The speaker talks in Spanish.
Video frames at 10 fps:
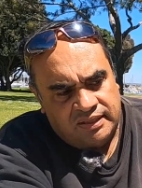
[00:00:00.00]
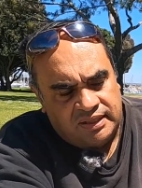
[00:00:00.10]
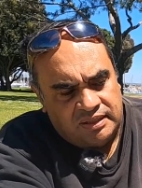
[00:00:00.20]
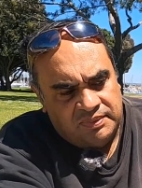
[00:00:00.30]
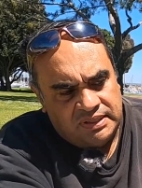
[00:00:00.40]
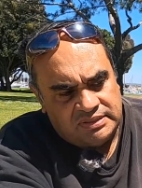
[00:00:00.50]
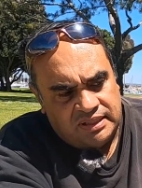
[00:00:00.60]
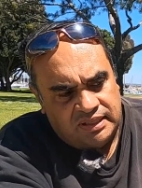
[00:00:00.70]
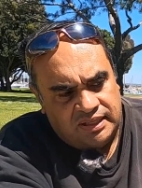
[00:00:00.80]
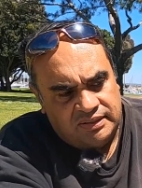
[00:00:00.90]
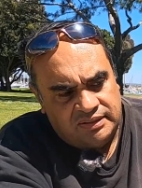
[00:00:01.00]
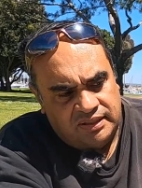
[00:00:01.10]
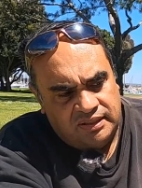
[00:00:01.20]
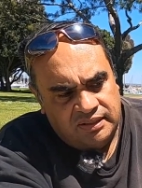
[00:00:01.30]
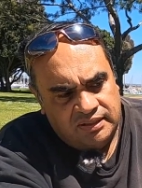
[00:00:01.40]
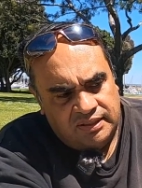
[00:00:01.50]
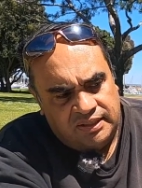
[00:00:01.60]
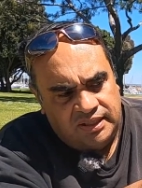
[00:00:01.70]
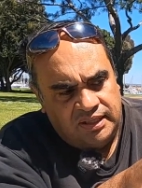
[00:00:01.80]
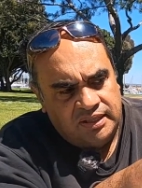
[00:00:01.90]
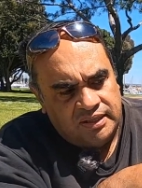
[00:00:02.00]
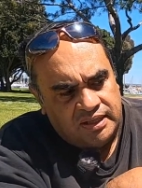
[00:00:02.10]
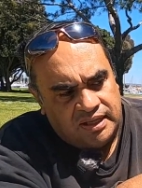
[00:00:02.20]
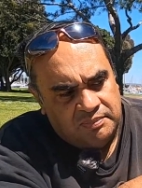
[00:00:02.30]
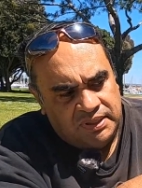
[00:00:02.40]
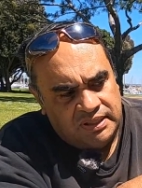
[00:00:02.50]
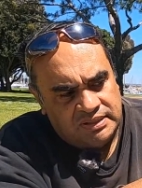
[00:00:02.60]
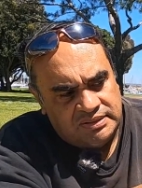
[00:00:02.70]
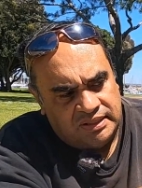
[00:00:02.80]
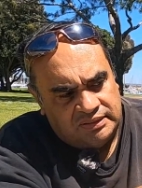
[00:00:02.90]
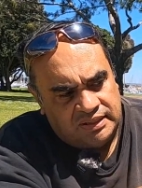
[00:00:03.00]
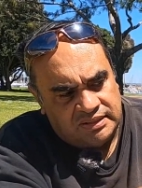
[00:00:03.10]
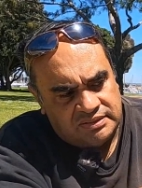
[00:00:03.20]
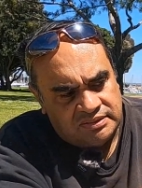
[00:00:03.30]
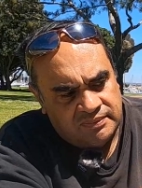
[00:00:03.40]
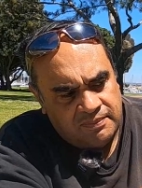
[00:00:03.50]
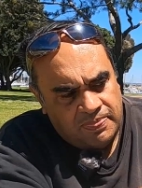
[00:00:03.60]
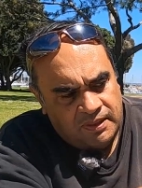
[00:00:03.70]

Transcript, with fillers: y camine hacia adelante y camine hacia atrás